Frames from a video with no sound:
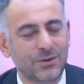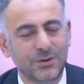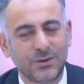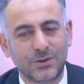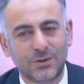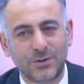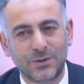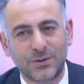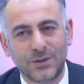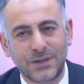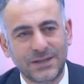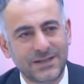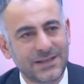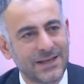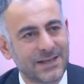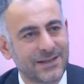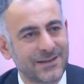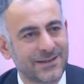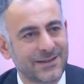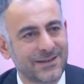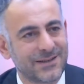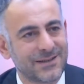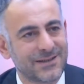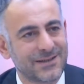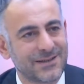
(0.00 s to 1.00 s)
liseler
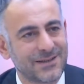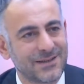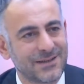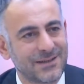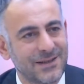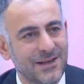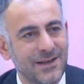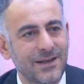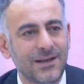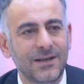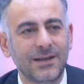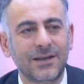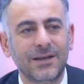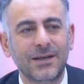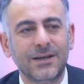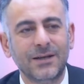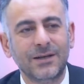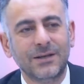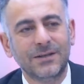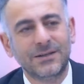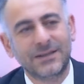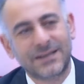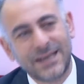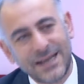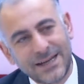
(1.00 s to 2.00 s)
arasında.
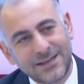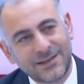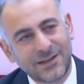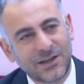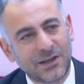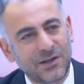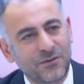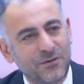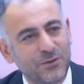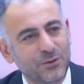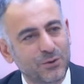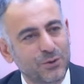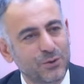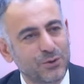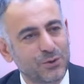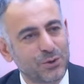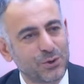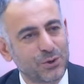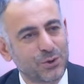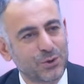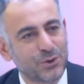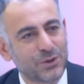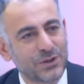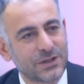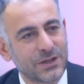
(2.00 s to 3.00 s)
Diğer tarafa
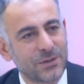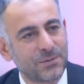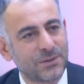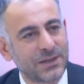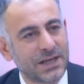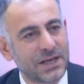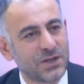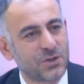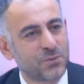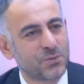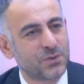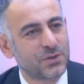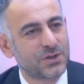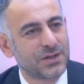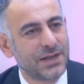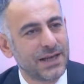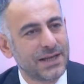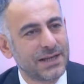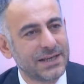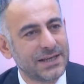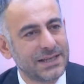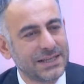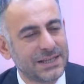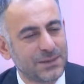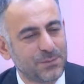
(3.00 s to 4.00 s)
dönüyorsunuz. Tabi
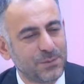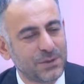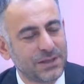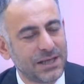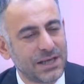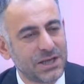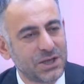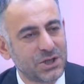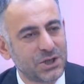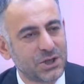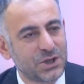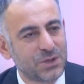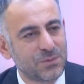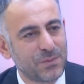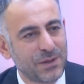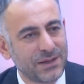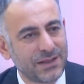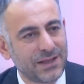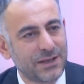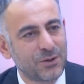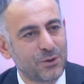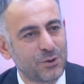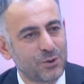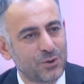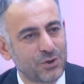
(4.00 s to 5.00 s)
geçmişte ismi
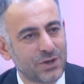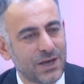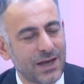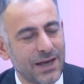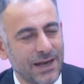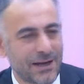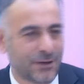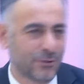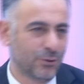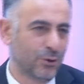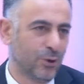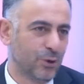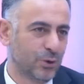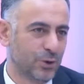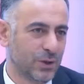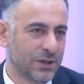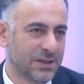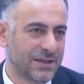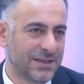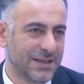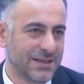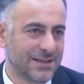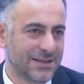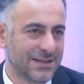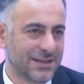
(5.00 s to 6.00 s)
değişmeden önce Erdoğdu
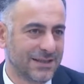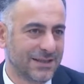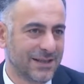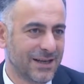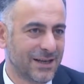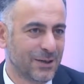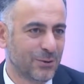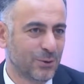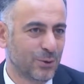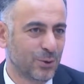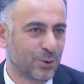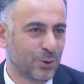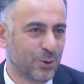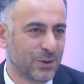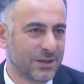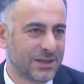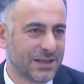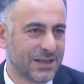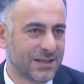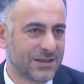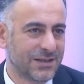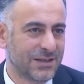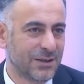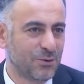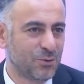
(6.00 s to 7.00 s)
Lisesi'ydi. Erdoğdu
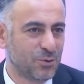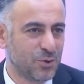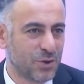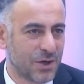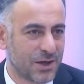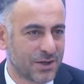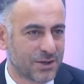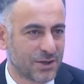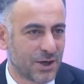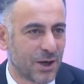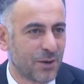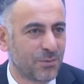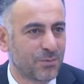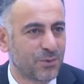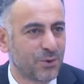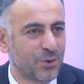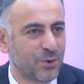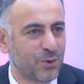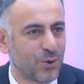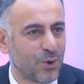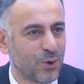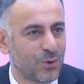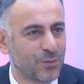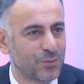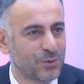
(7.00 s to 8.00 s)
Lisesi de dünya şampiyonu
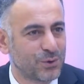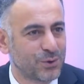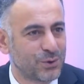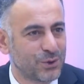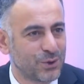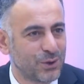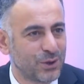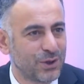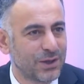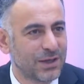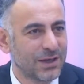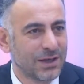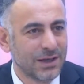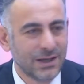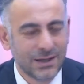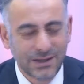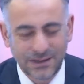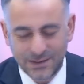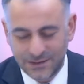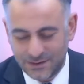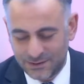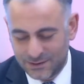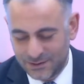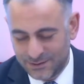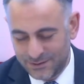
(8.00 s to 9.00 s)
olmuştu.
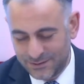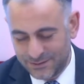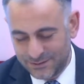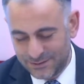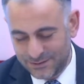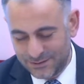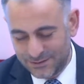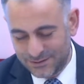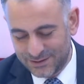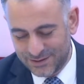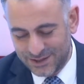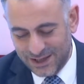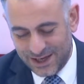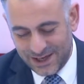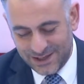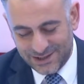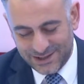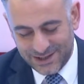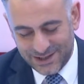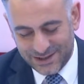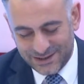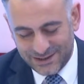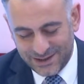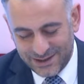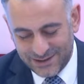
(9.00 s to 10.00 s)
Evet. Ee,
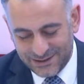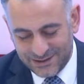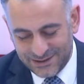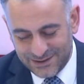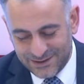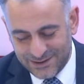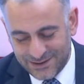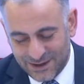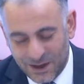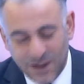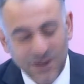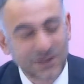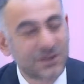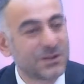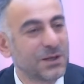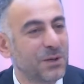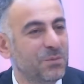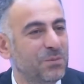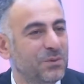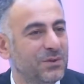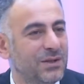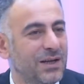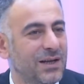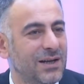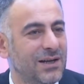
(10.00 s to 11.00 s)
gerçekten e,
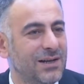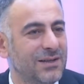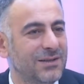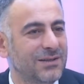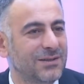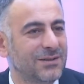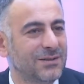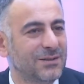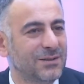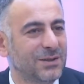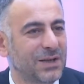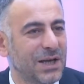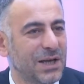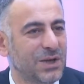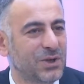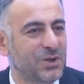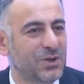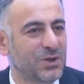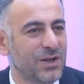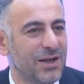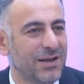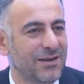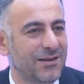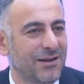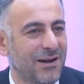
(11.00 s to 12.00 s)
altyapıda e,
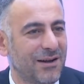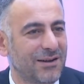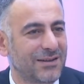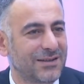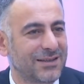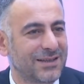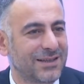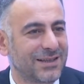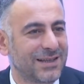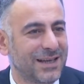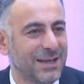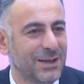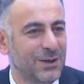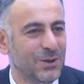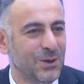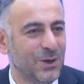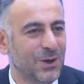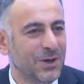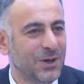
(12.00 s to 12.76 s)
gençler artık geliyor.